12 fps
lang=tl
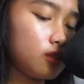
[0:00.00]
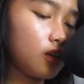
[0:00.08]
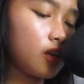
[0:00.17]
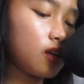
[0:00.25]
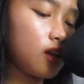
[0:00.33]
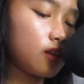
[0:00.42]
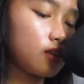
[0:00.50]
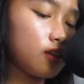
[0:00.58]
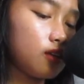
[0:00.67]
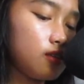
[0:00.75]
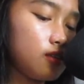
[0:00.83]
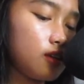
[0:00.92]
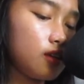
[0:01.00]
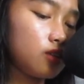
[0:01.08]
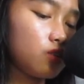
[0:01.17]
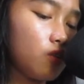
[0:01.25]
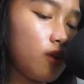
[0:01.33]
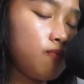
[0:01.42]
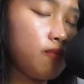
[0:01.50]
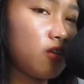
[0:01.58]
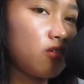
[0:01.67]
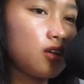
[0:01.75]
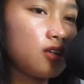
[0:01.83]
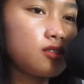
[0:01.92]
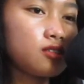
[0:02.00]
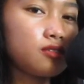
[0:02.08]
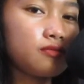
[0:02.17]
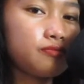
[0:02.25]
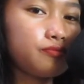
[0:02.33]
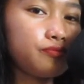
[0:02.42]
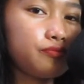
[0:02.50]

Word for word: Try natin. Yung embarrass.